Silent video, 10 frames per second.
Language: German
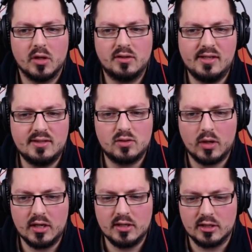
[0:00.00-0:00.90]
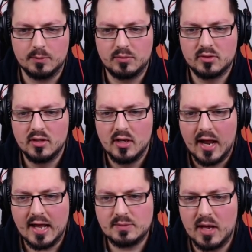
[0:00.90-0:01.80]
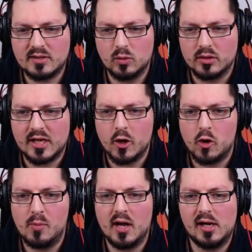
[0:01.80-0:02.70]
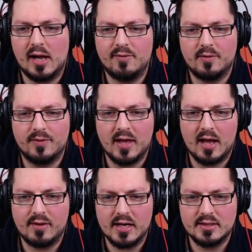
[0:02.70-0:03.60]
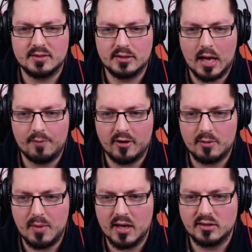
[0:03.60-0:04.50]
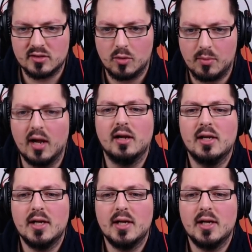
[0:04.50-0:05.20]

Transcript: die es zu reden gibt. Erstmal, achso, ich kann nochmal einfach fairerweise, einfach mache ich das nochmal,